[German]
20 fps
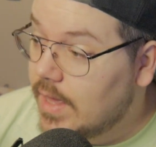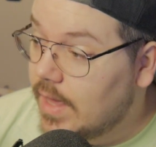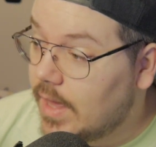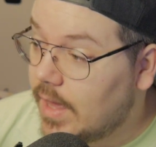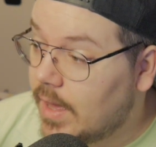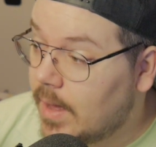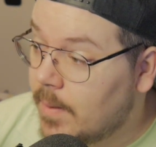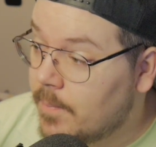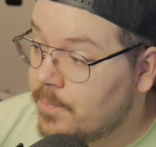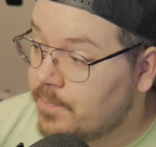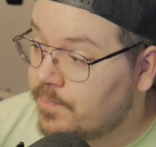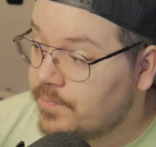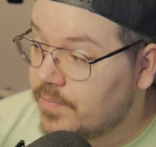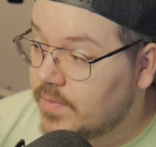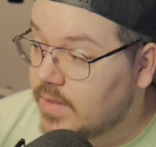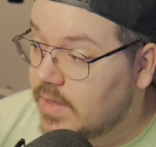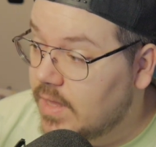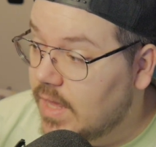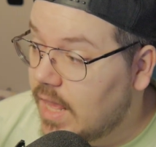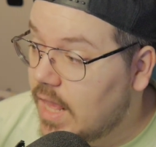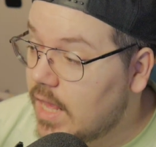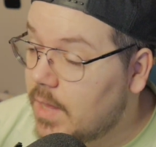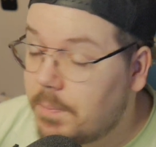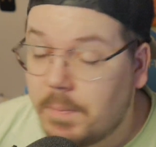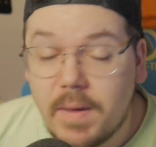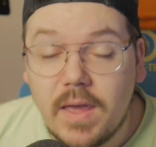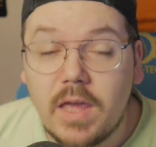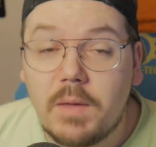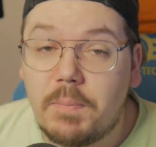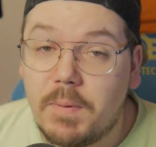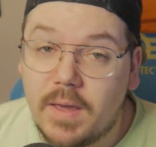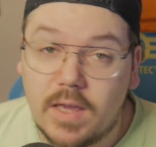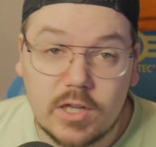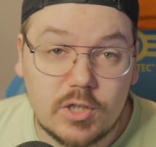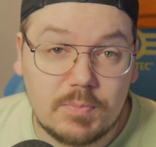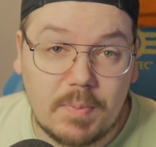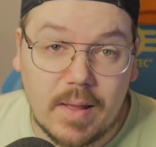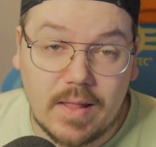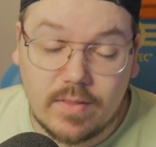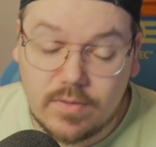Ähm, ich, ich bin
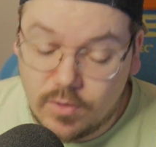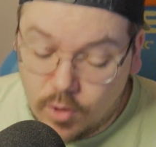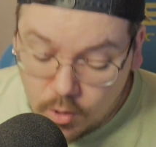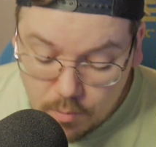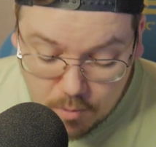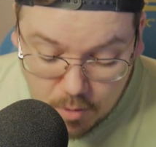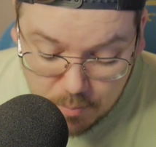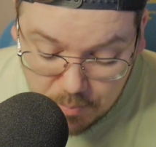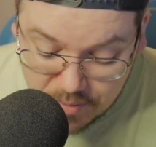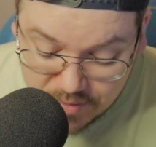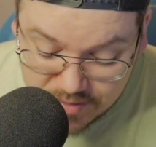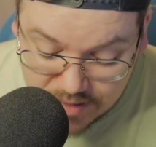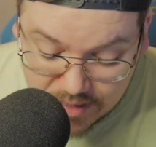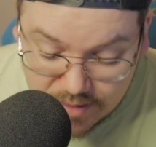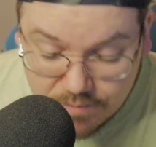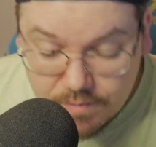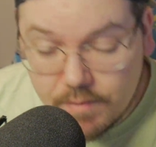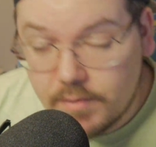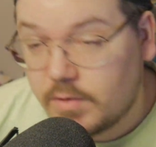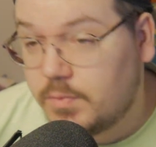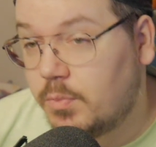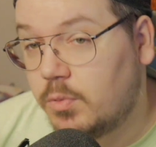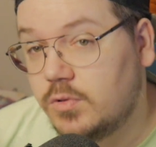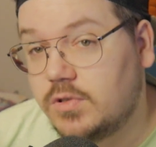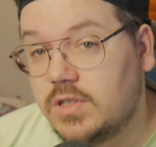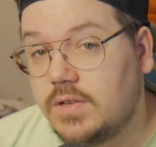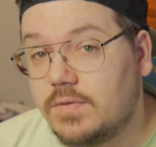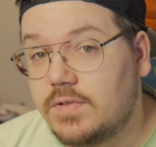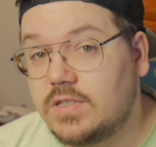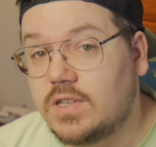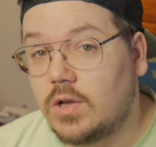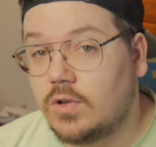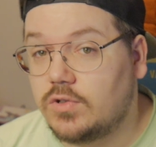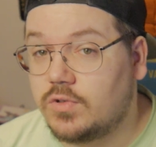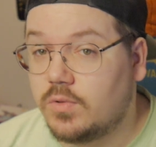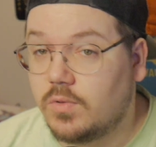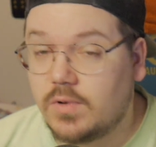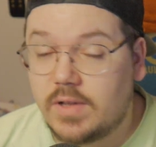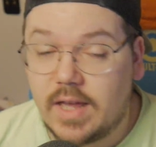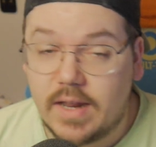gespannt, ob, ob man da irgendwie was Positives
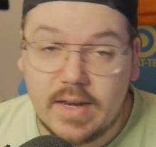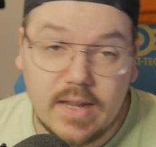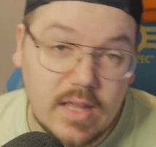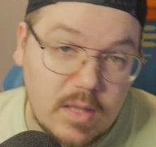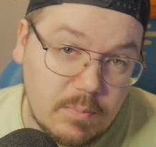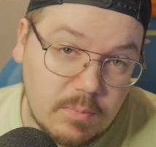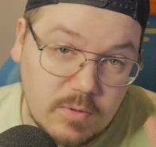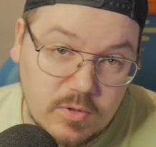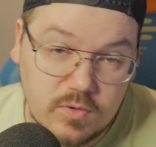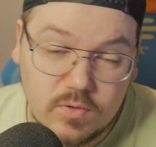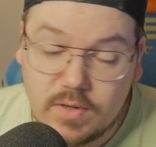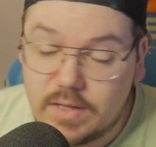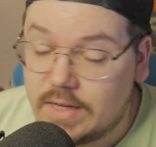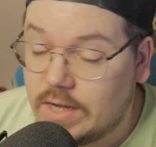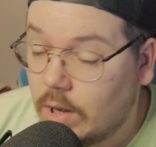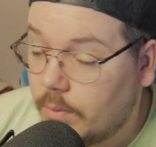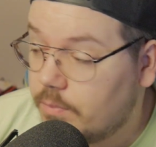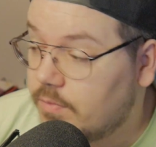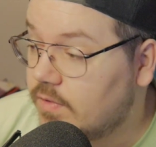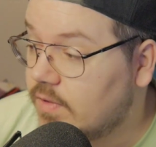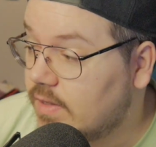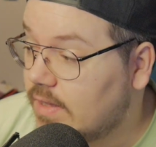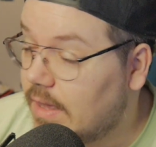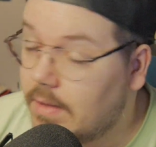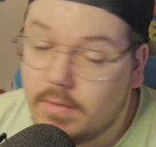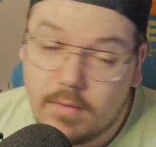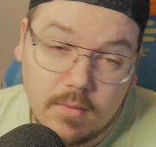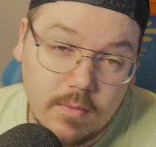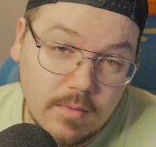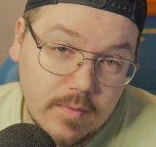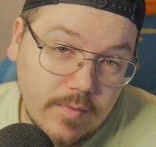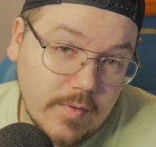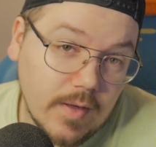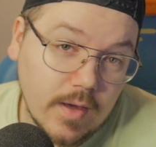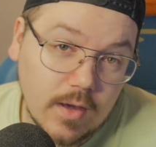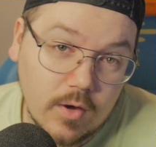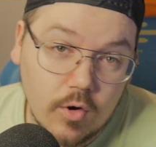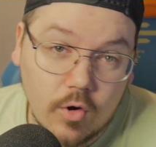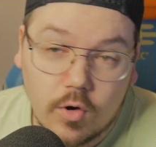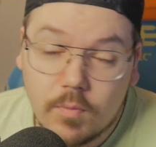rausholen kann. Ich persönlich glaube es nicht. Aber
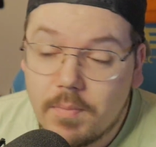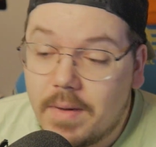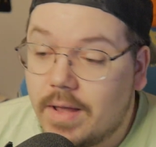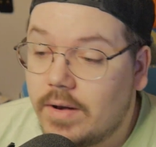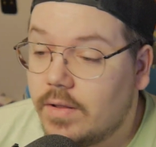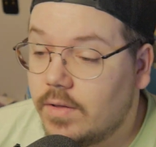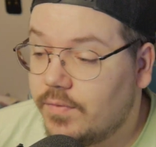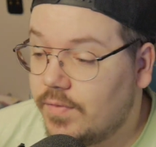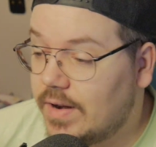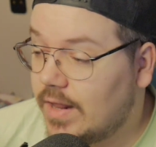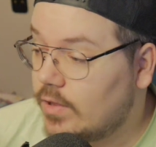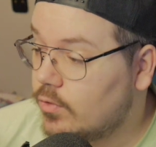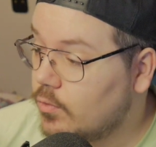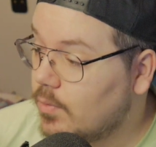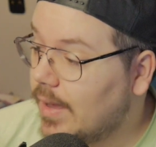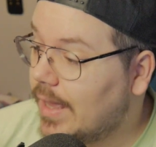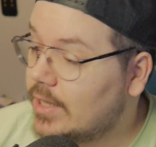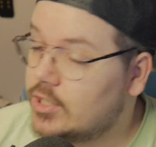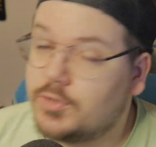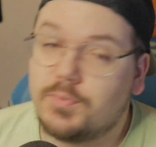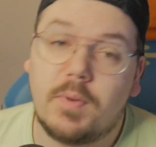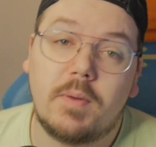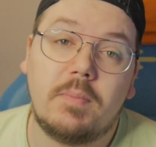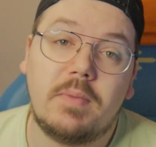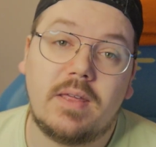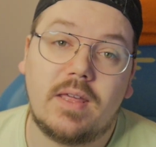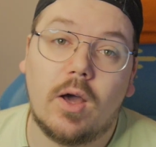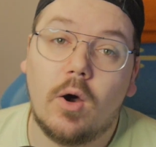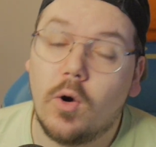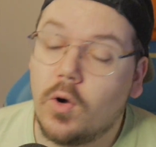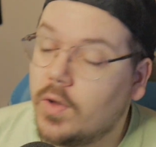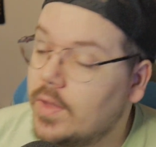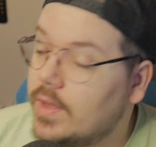wir gucken mal. Ne? Vielleicht überrascht man mich auch.